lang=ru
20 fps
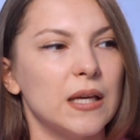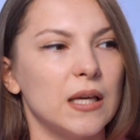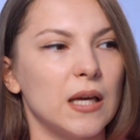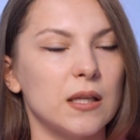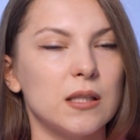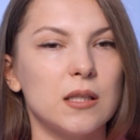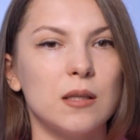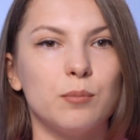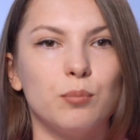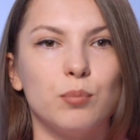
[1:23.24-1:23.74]
и
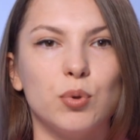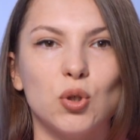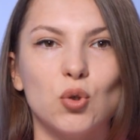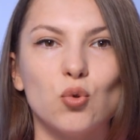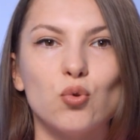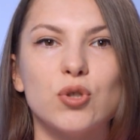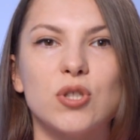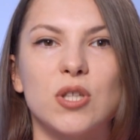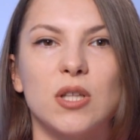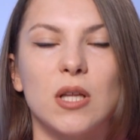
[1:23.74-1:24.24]
они
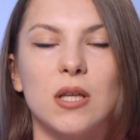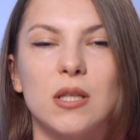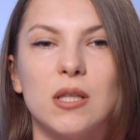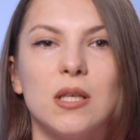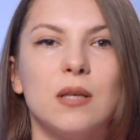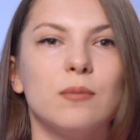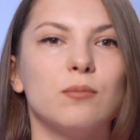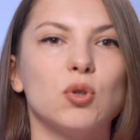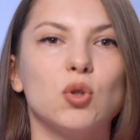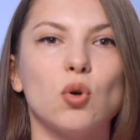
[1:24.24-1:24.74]
бьются над
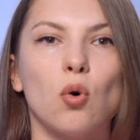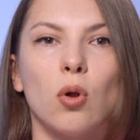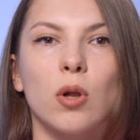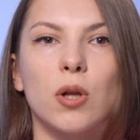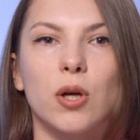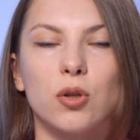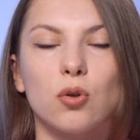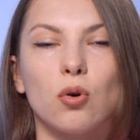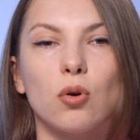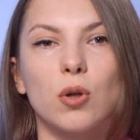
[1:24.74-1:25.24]
ним
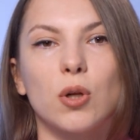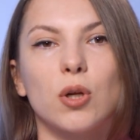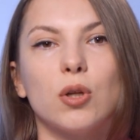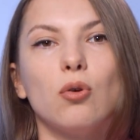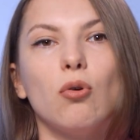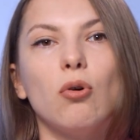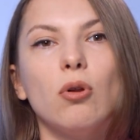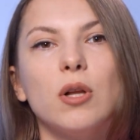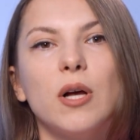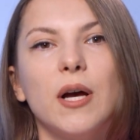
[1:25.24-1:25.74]

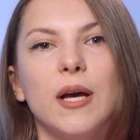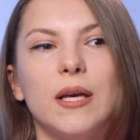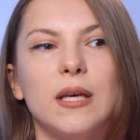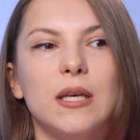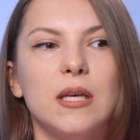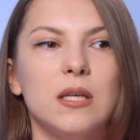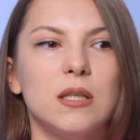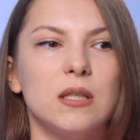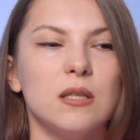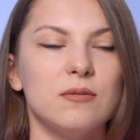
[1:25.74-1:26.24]
долго-долго-долго
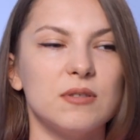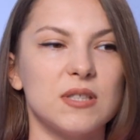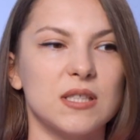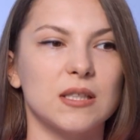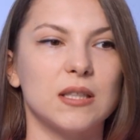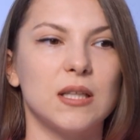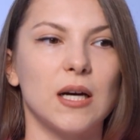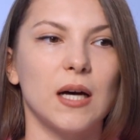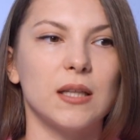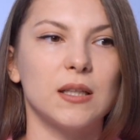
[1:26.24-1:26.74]
и не
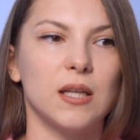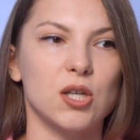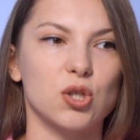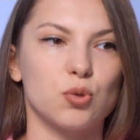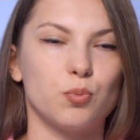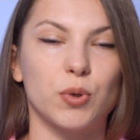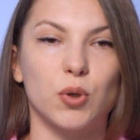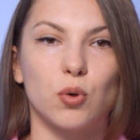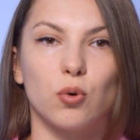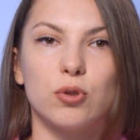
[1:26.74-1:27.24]
всегда
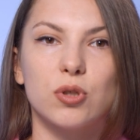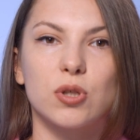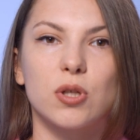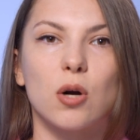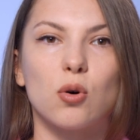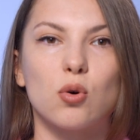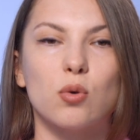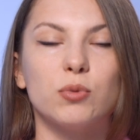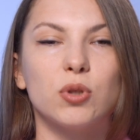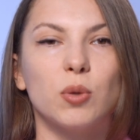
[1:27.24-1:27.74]
даже приходят к
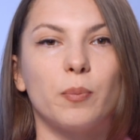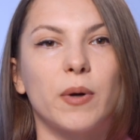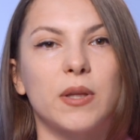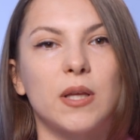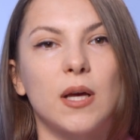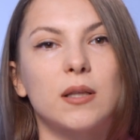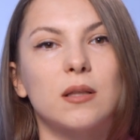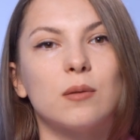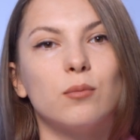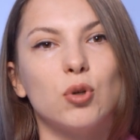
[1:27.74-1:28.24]
какому-то
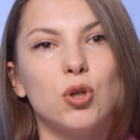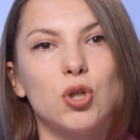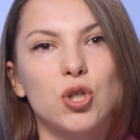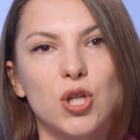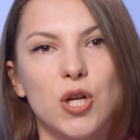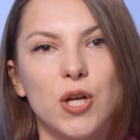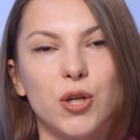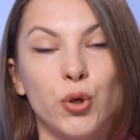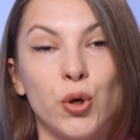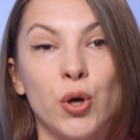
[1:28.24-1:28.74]
понятному
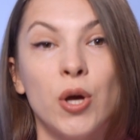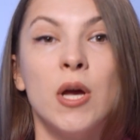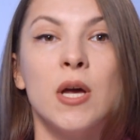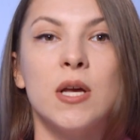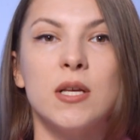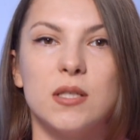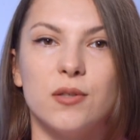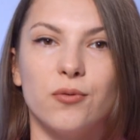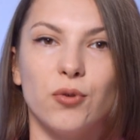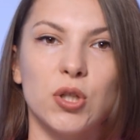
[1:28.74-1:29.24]
решению.
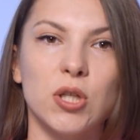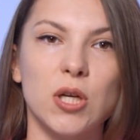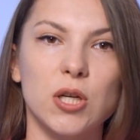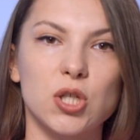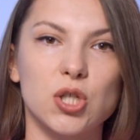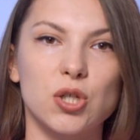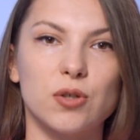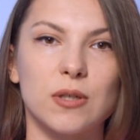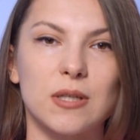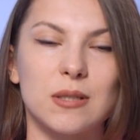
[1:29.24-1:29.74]
Сегодня я
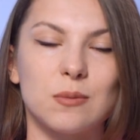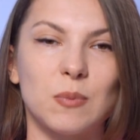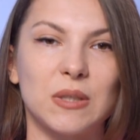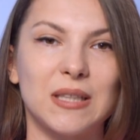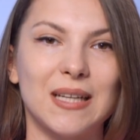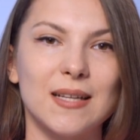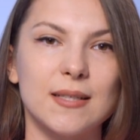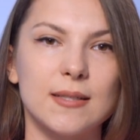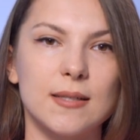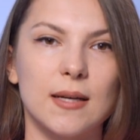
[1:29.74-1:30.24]
решила
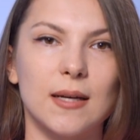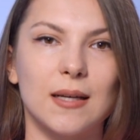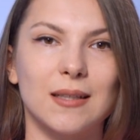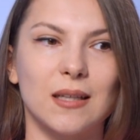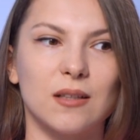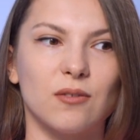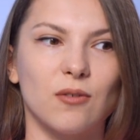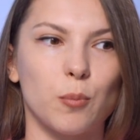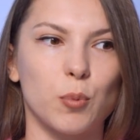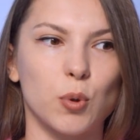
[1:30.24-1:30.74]
рассмотреть
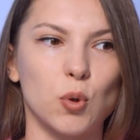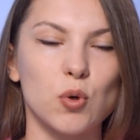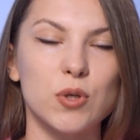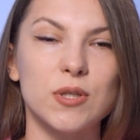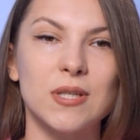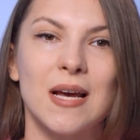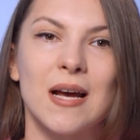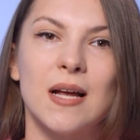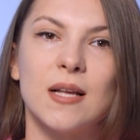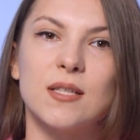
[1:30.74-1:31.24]
этот
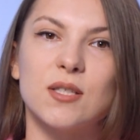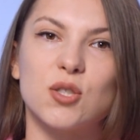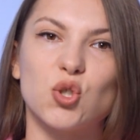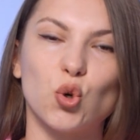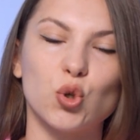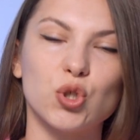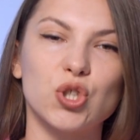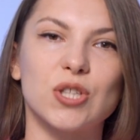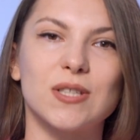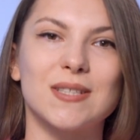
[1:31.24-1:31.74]
вопрос с
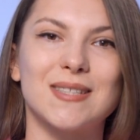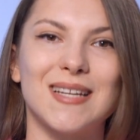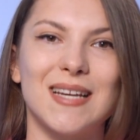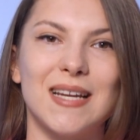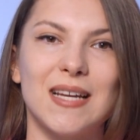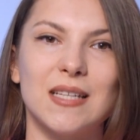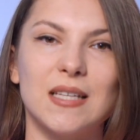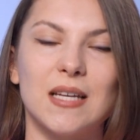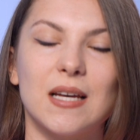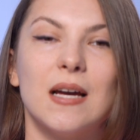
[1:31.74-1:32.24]
точки
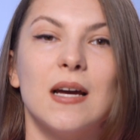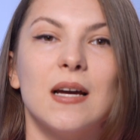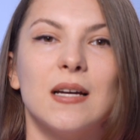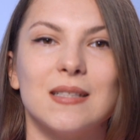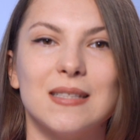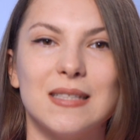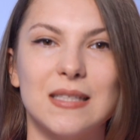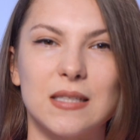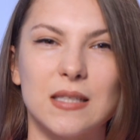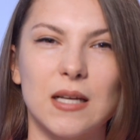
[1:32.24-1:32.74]
зрения
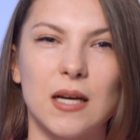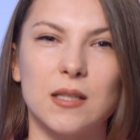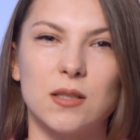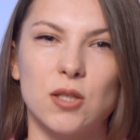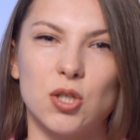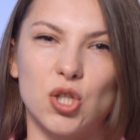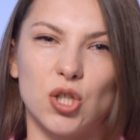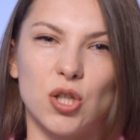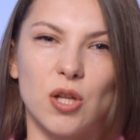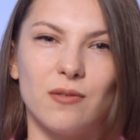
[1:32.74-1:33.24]

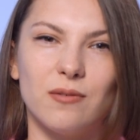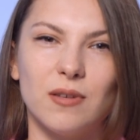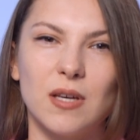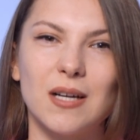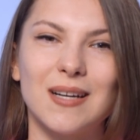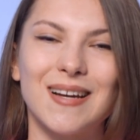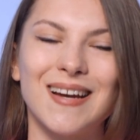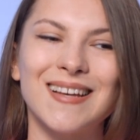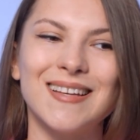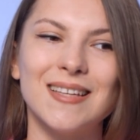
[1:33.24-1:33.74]
дизайна
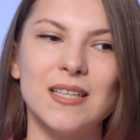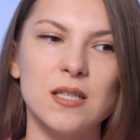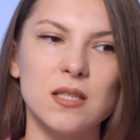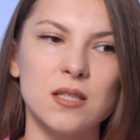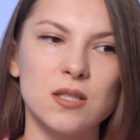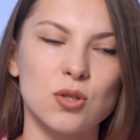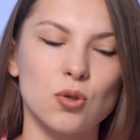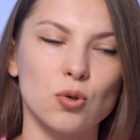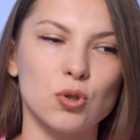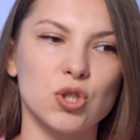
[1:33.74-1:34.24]
человека и
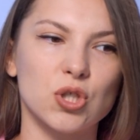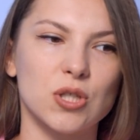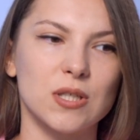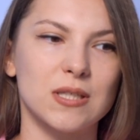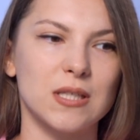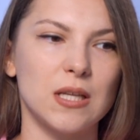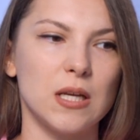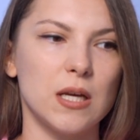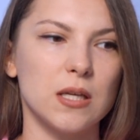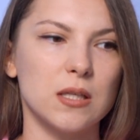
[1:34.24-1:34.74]
с точки
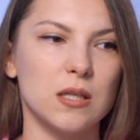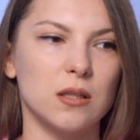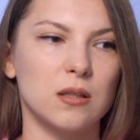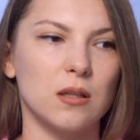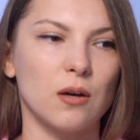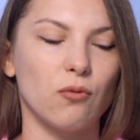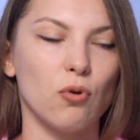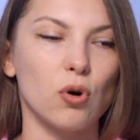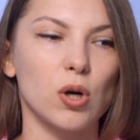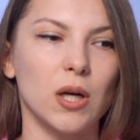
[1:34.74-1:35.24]
зрения
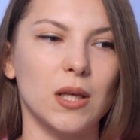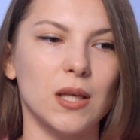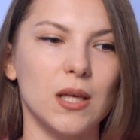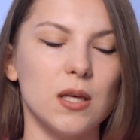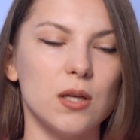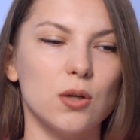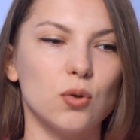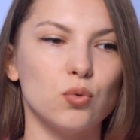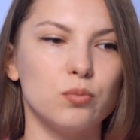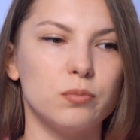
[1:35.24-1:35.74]
того,
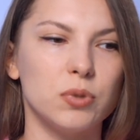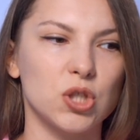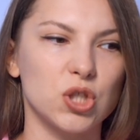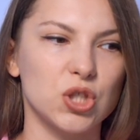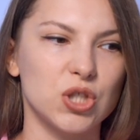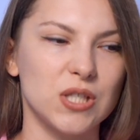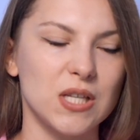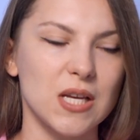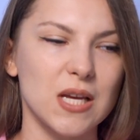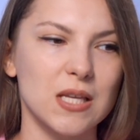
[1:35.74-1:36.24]
какие
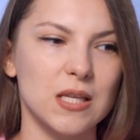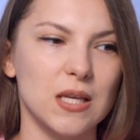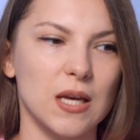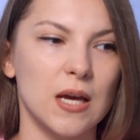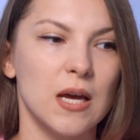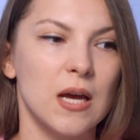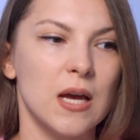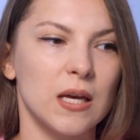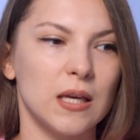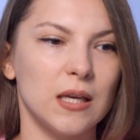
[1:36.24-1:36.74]
убеждения
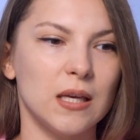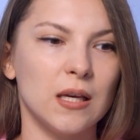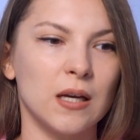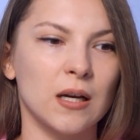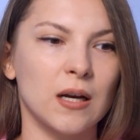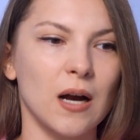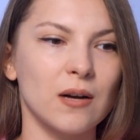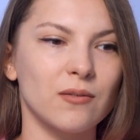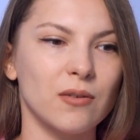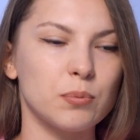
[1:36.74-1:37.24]
поведение и
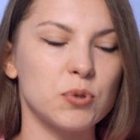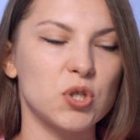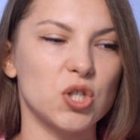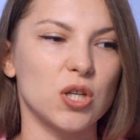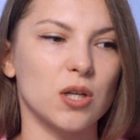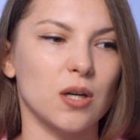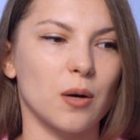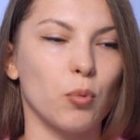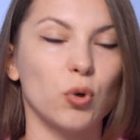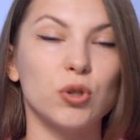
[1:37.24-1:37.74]
как
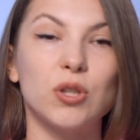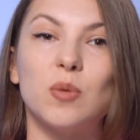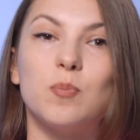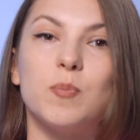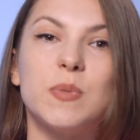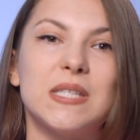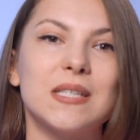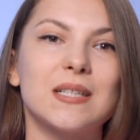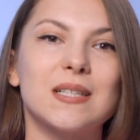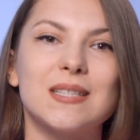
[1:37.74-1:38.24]
вообще работает
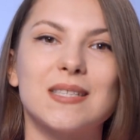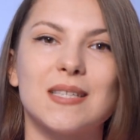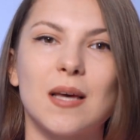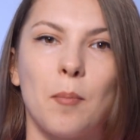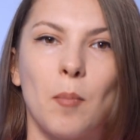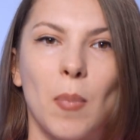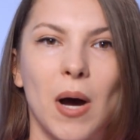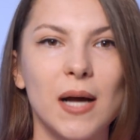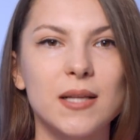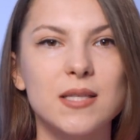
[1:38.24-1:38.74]

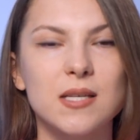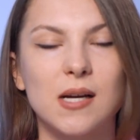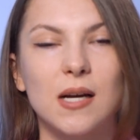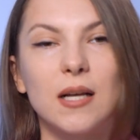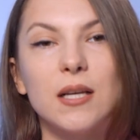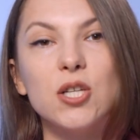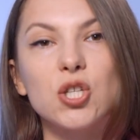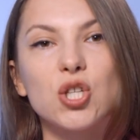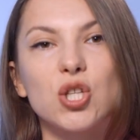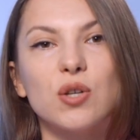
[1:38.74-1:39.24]
психосоматика
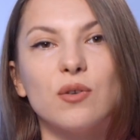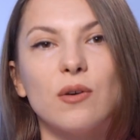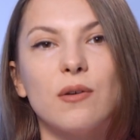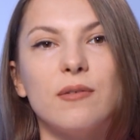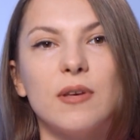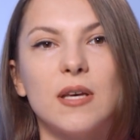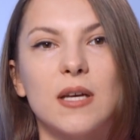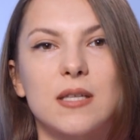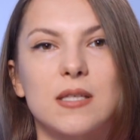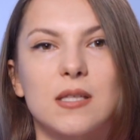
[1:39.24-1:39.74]
лишнего
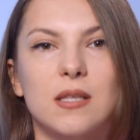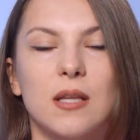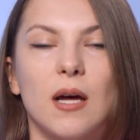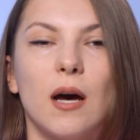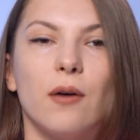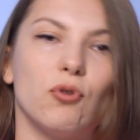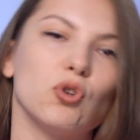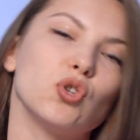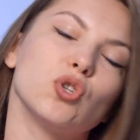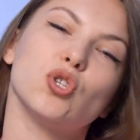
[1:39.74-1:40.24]
веса.
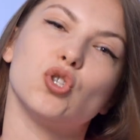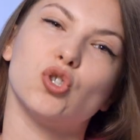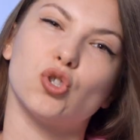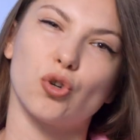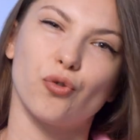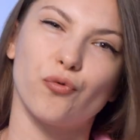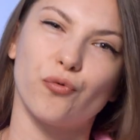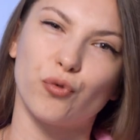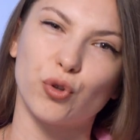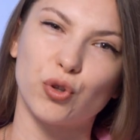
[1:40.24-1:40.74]
Да? Вот
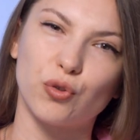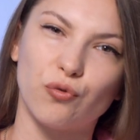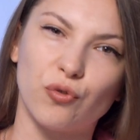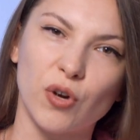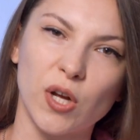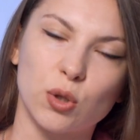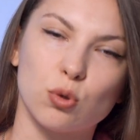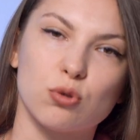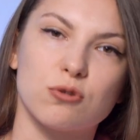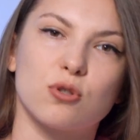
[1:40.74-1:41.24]
еще вот в
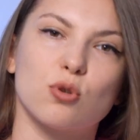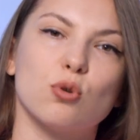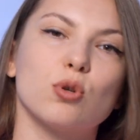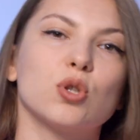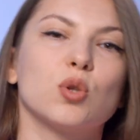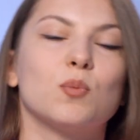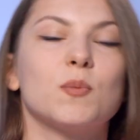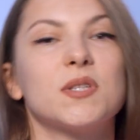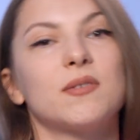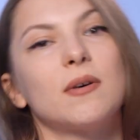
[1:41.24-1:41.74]
эту
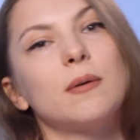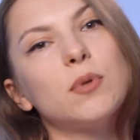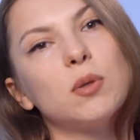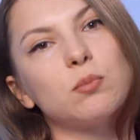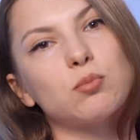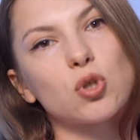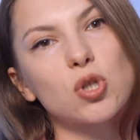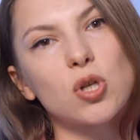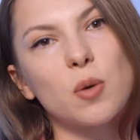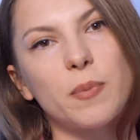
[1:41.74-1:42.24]
сторону мы с вами
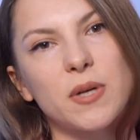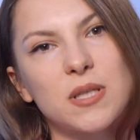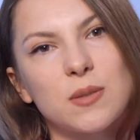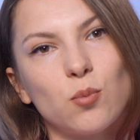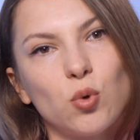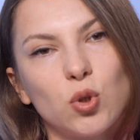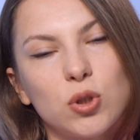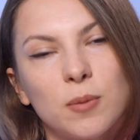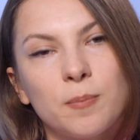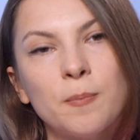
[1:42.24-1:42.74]
немножко
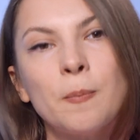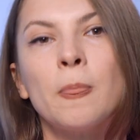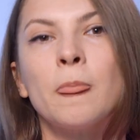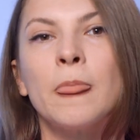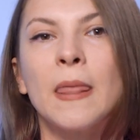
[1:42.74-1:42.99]
посмотрим.